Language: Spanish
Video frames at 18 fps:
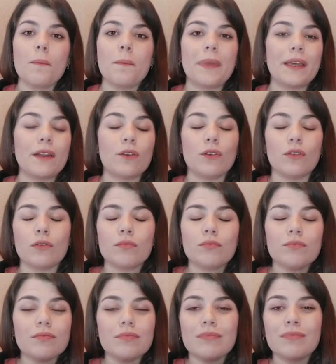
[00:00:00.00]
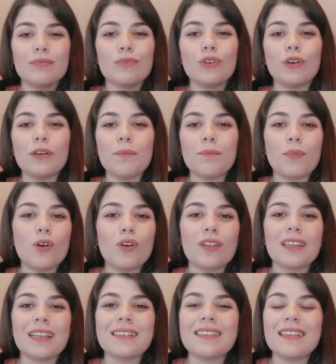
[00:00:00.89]
pero no
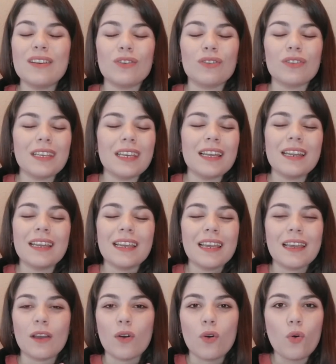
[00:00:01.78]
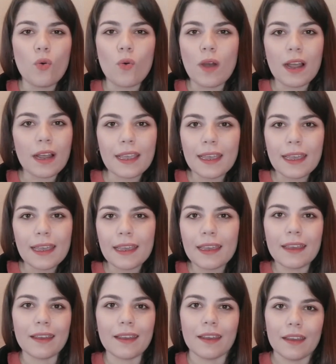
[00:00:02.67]
importa si no tienen
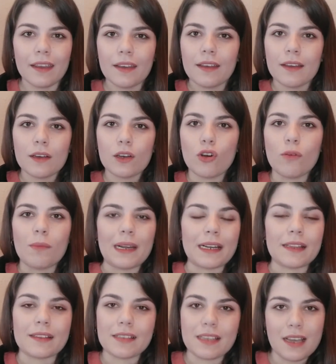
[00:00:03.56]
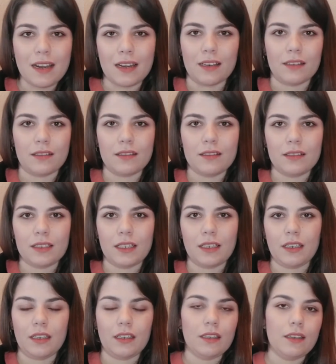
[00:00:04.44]
enjuague comercial
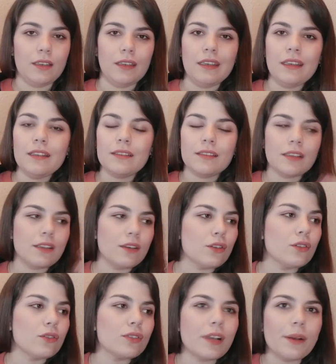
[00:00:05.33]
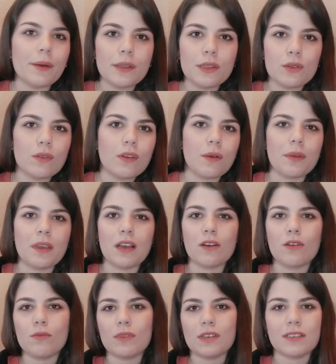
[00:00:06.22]
y, si no saben todavía
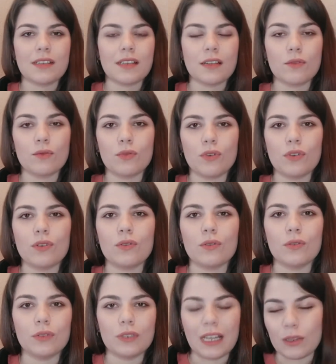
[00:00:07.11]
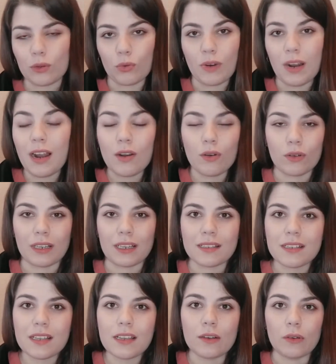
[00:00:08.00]
cómo hacer uno natural o
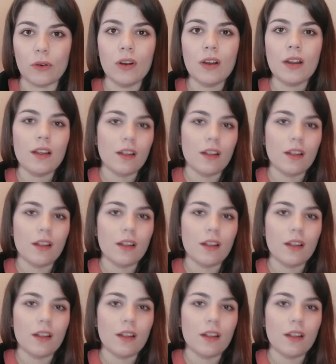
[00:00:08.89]
casero.